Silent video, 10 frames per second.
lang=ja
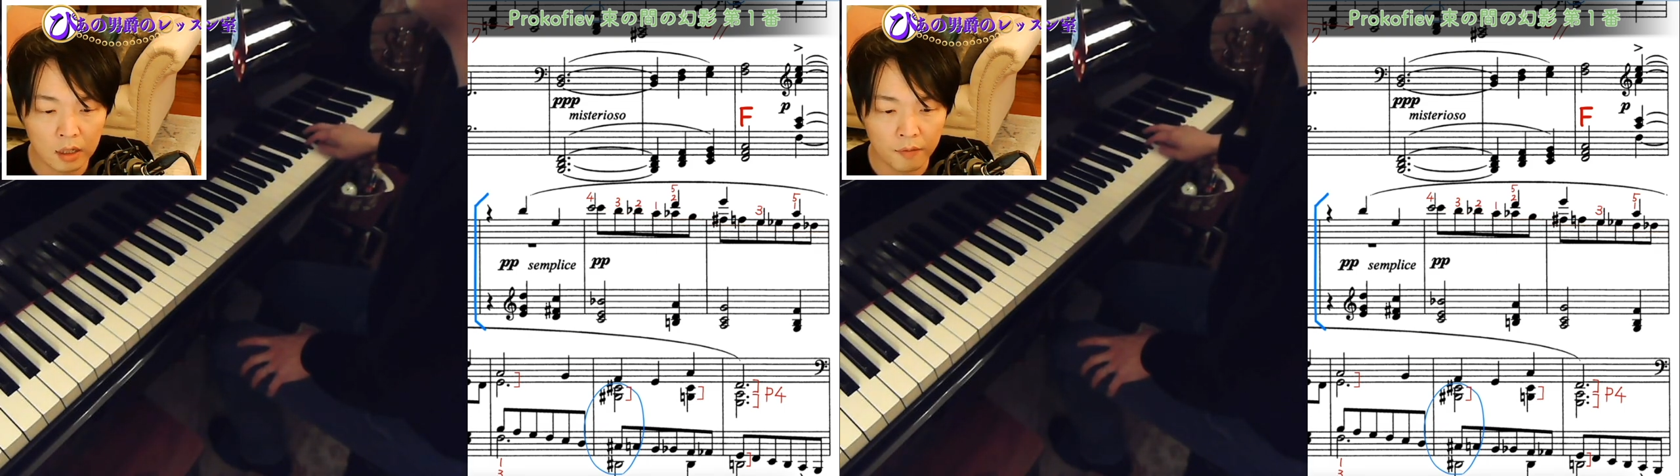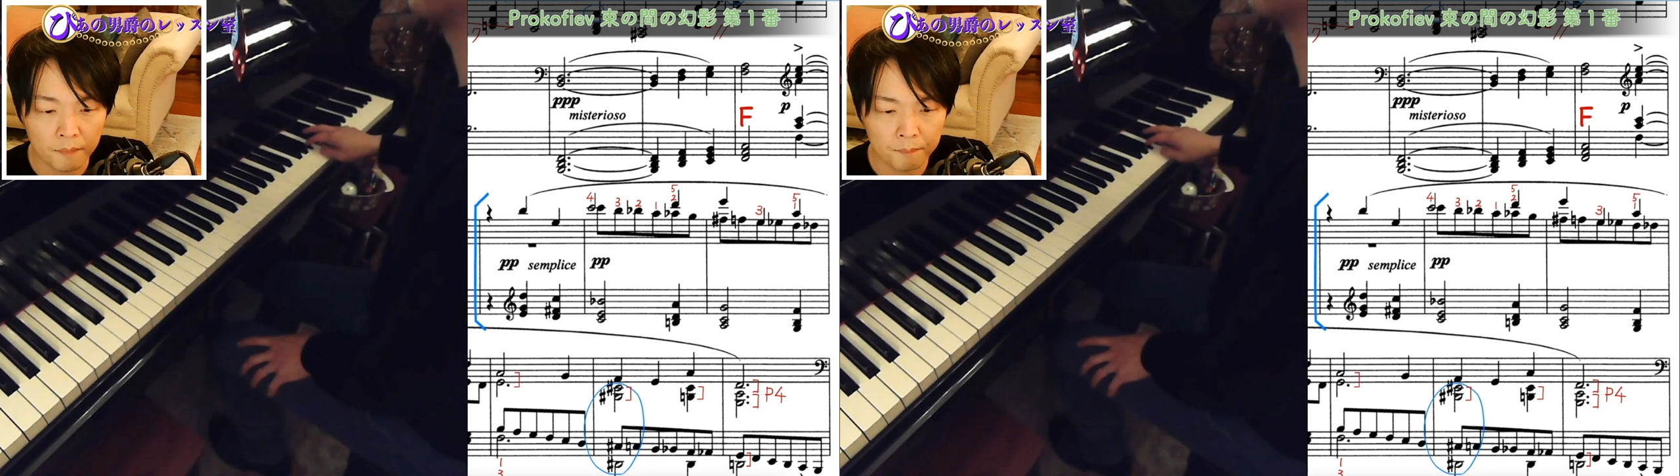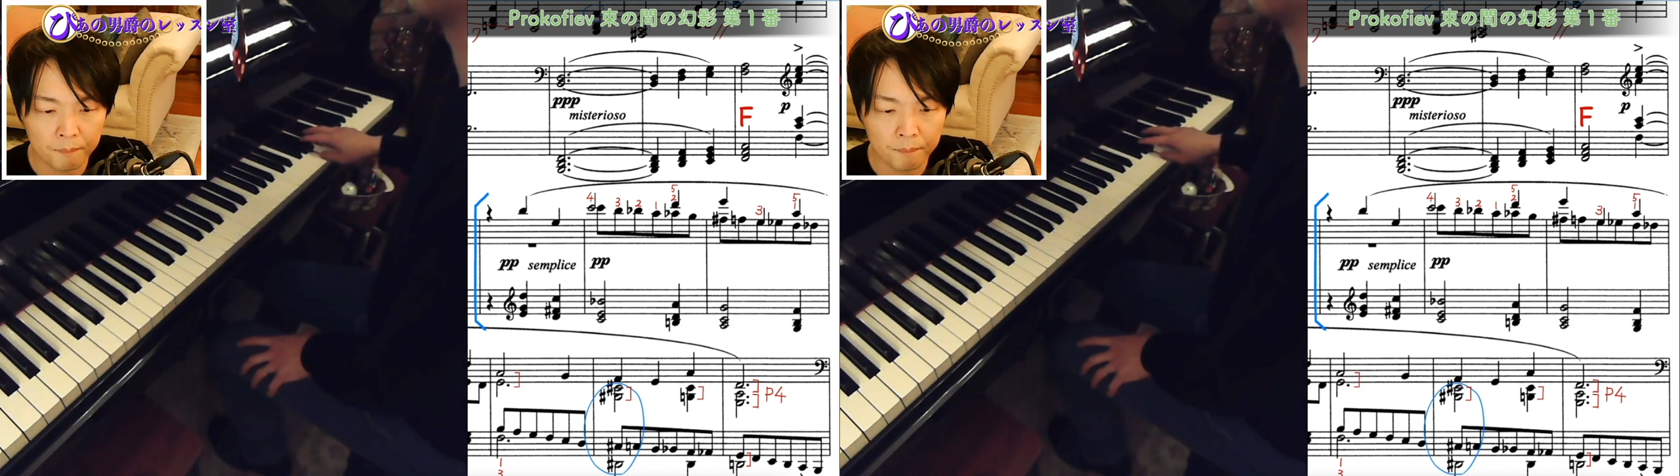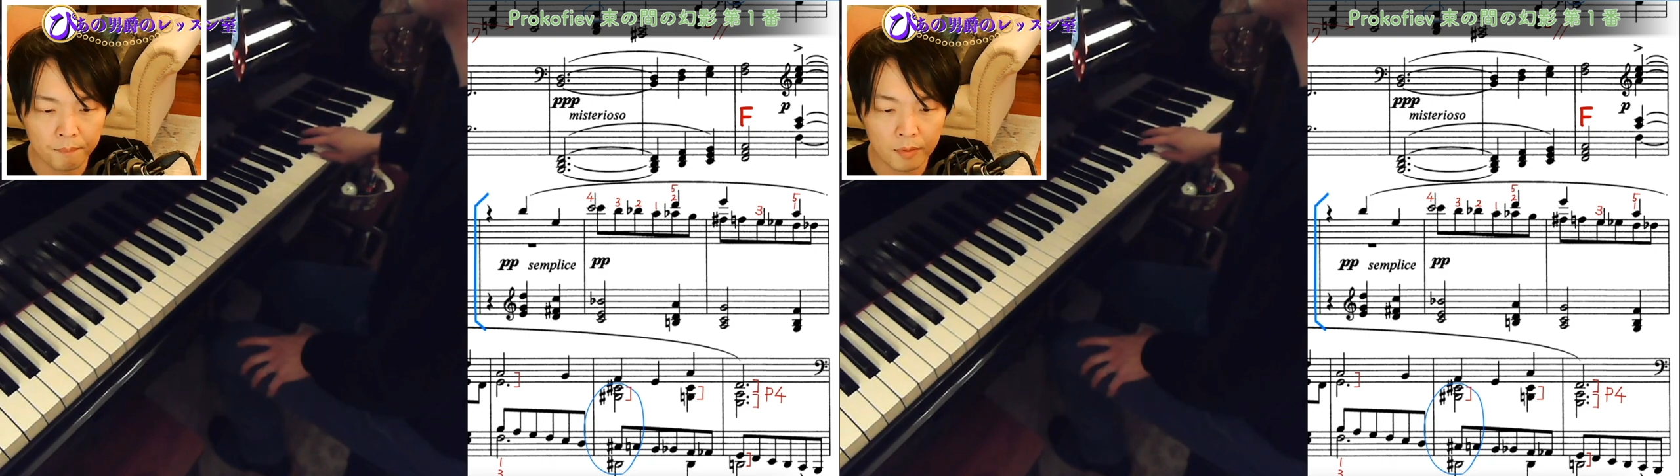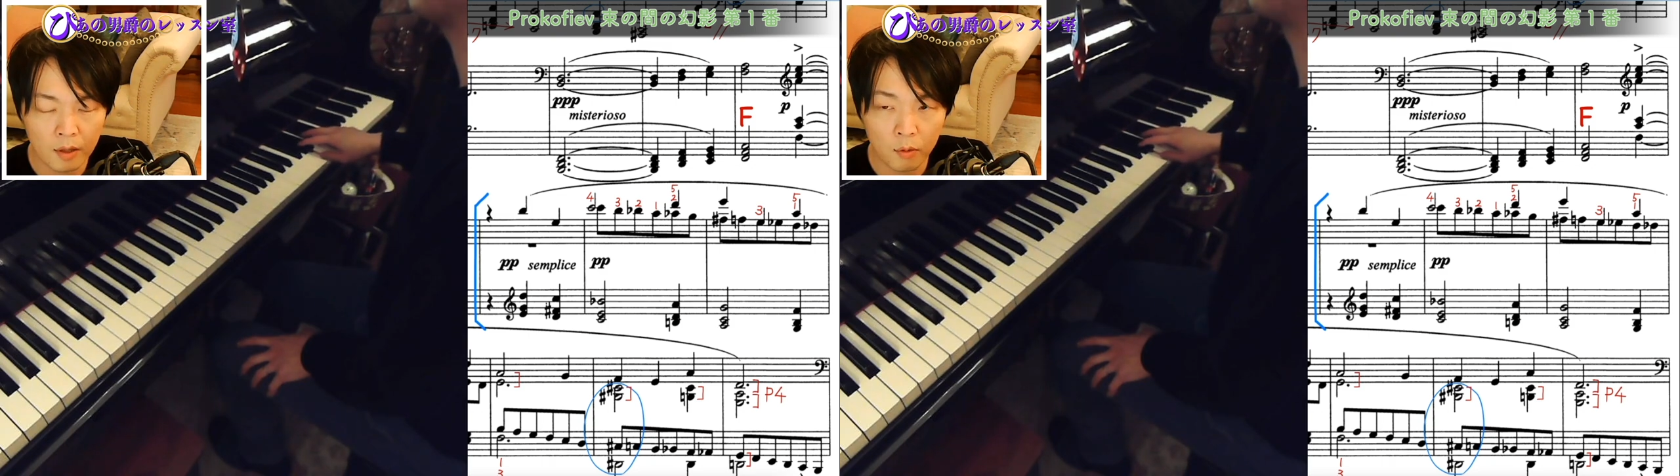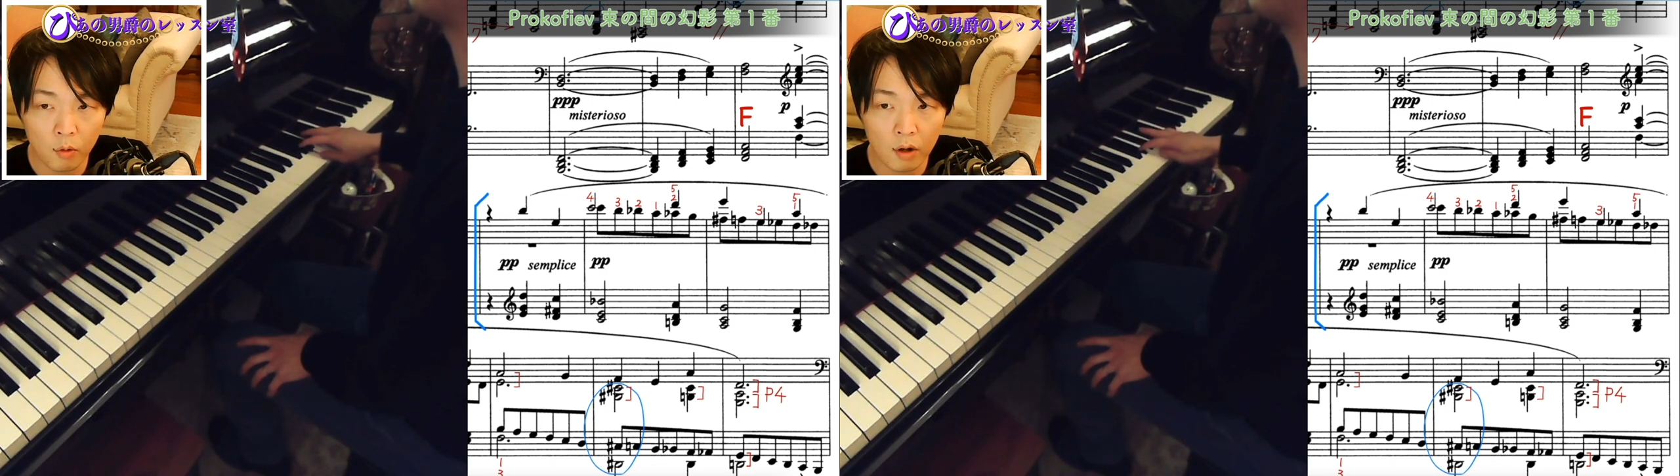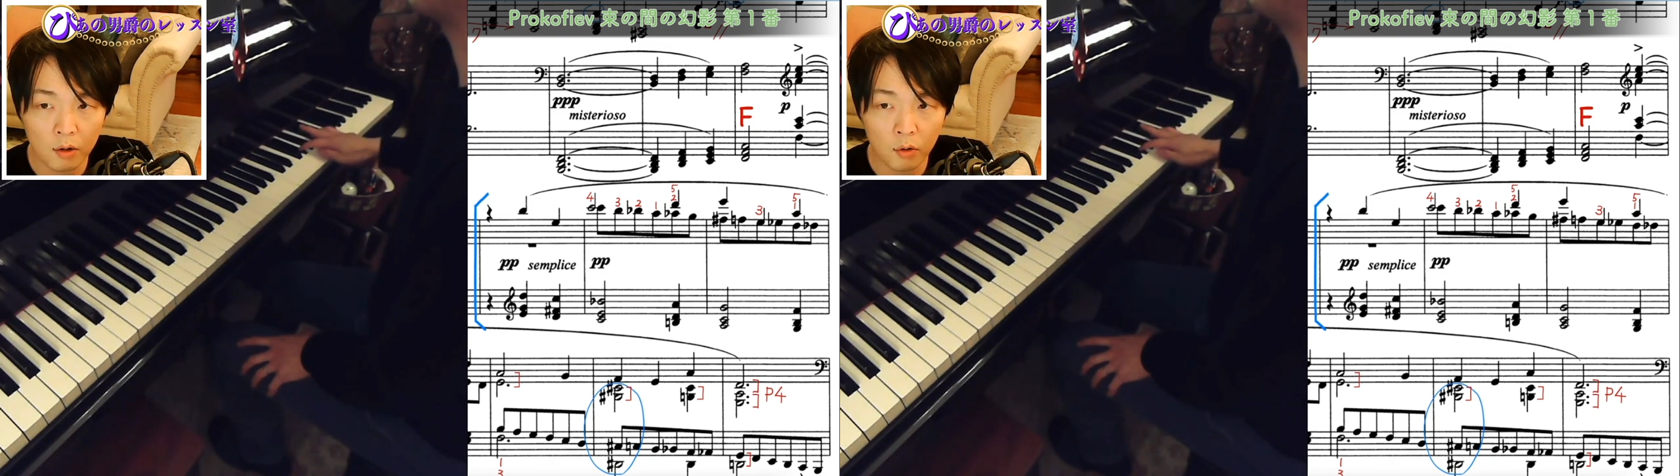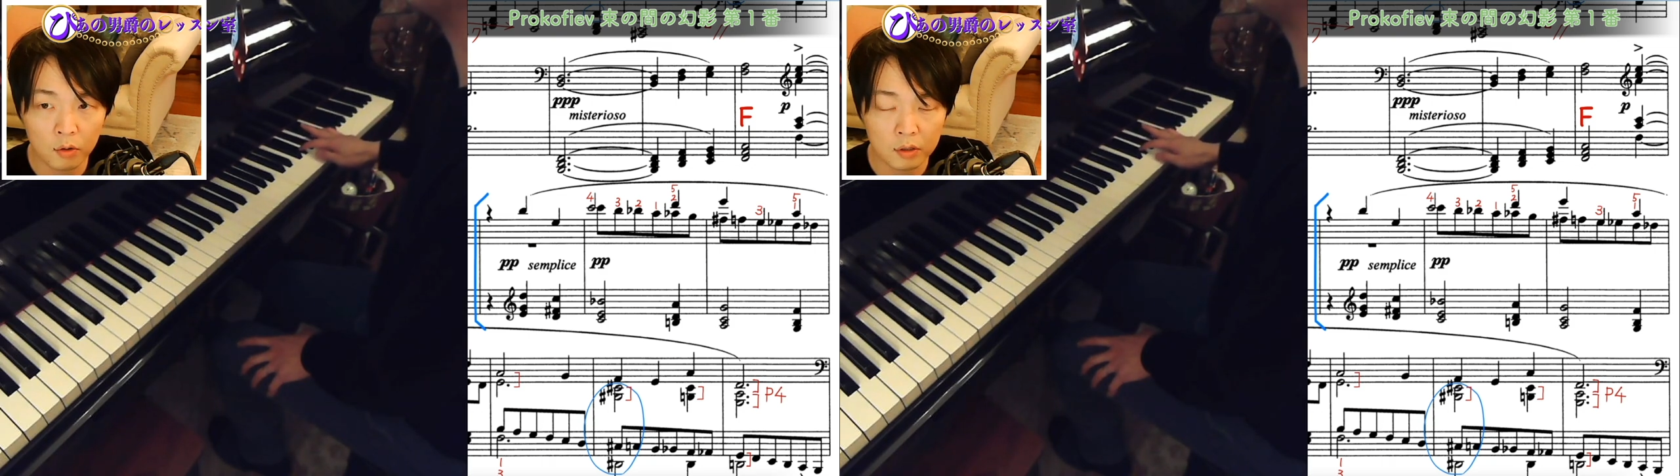で、で、ここは
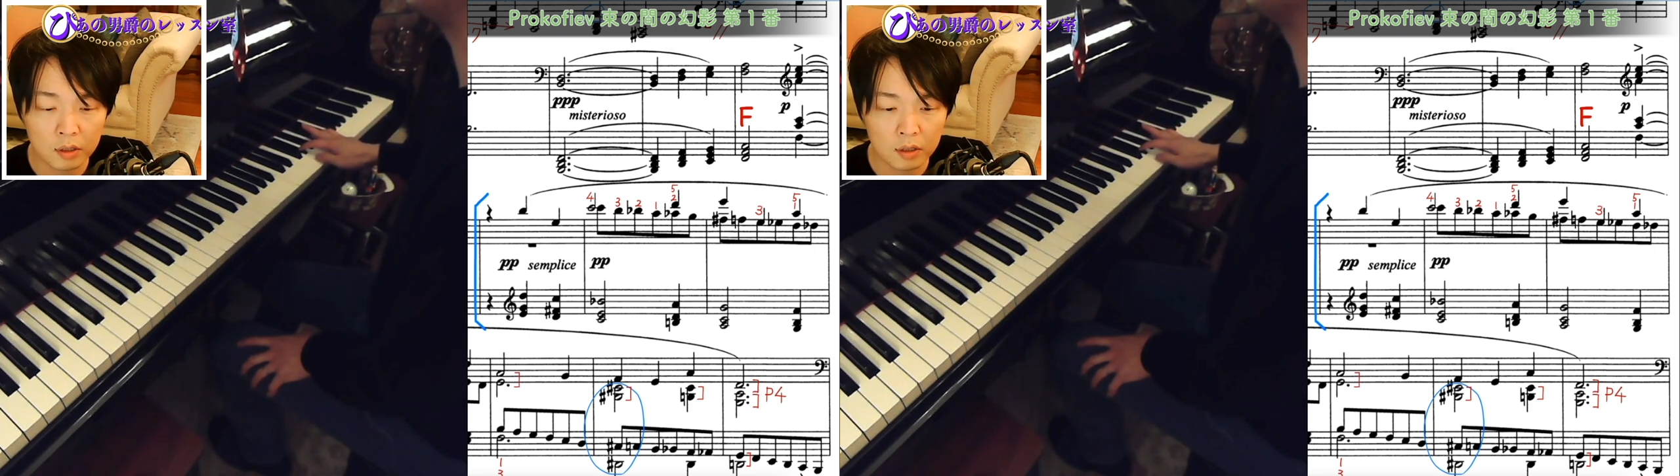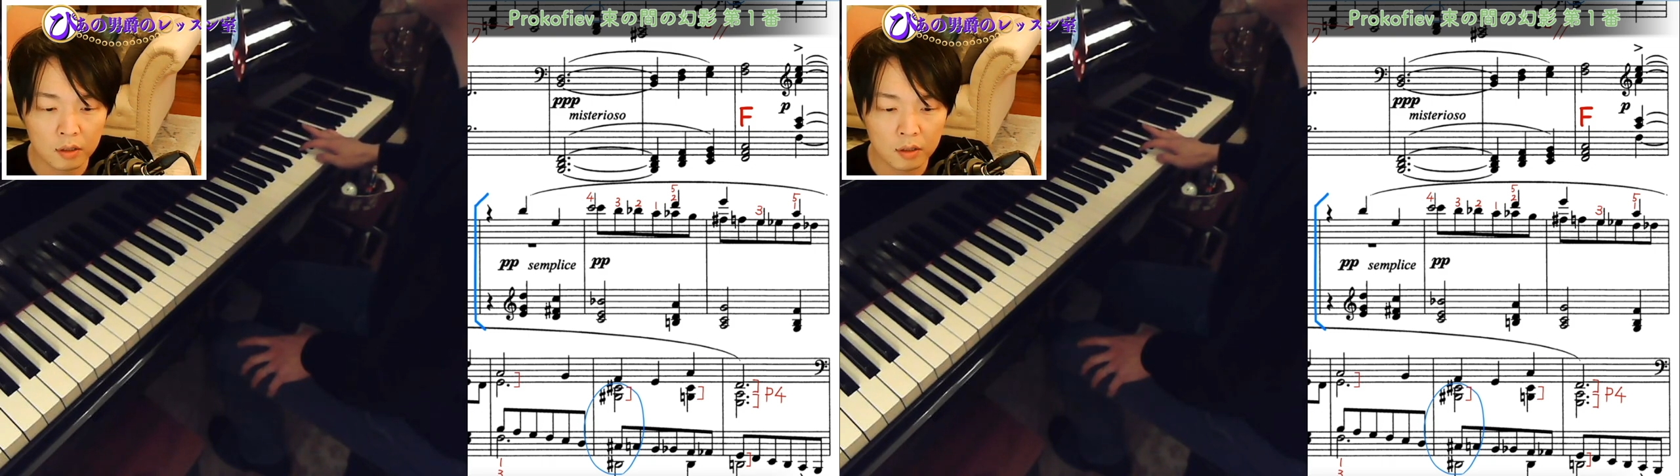5、2。